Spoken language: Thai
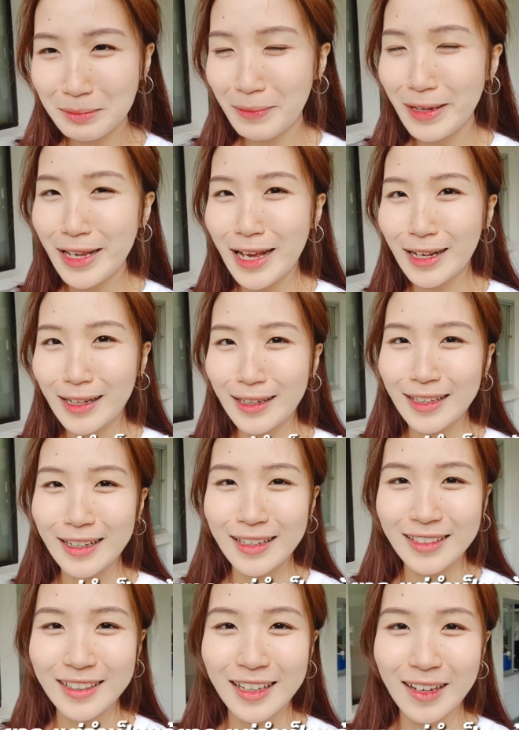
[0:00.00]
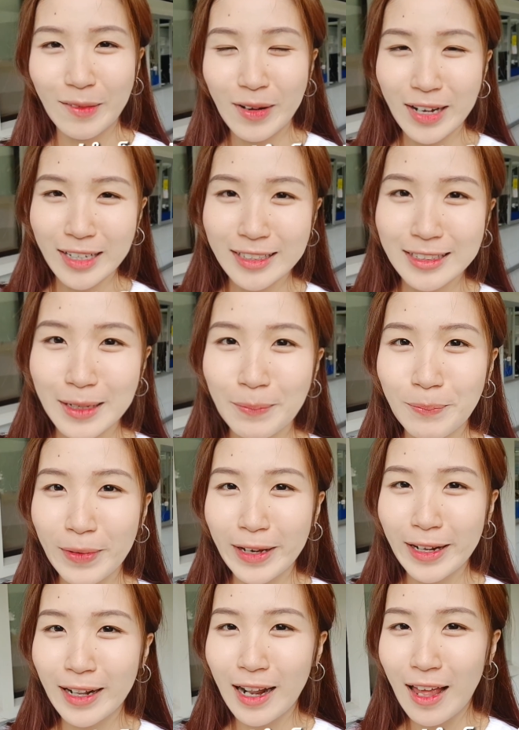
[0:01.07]
ไม่อยากเอาการแต่ว่าจำ
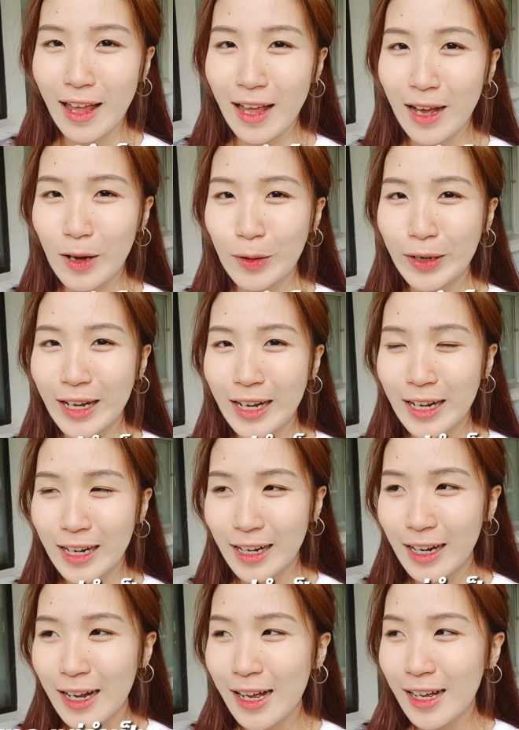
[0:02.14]
เป็นแล้วนะคะ